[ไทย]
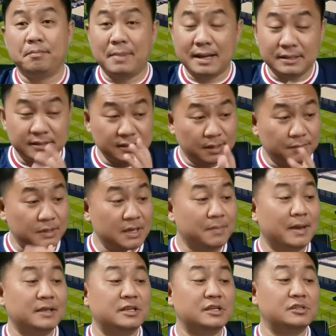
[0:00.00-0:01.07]
มาเสริมที่แม
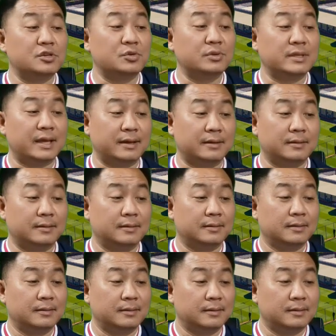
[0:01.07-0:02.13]
นเชสเตอร์ยูไนเต็ด
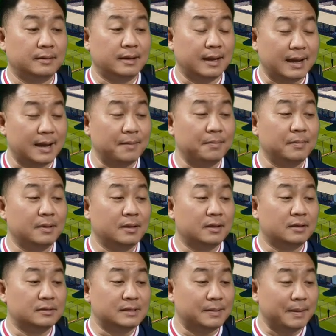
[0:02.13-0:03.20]
นะครับ
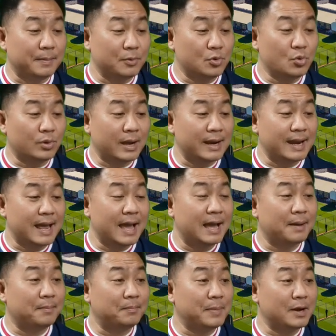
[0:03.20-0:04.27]
สำหรับฤดูกาลหน้า
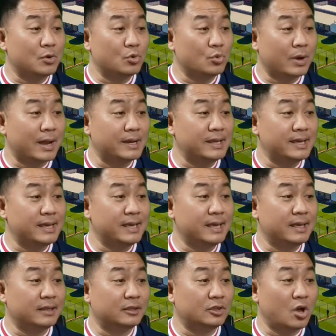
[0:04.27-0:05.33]
เป็นฤดูกาลที่
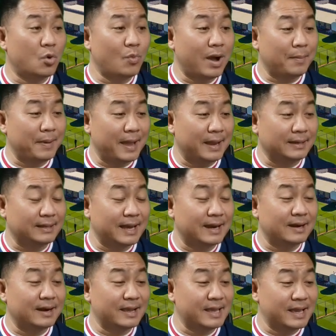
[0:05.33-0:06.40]
ต้องวางแผนกัน
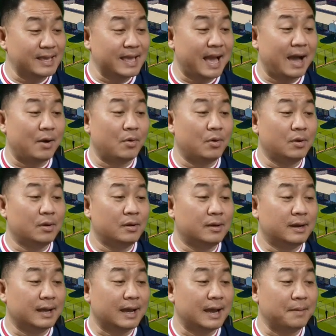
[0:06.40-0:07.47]
ระยะยาว
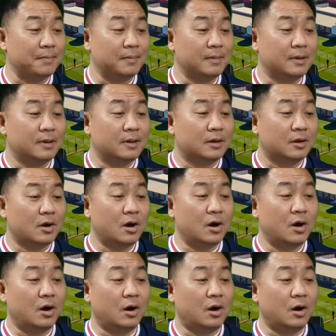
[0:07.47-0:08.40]
นะครับ ก็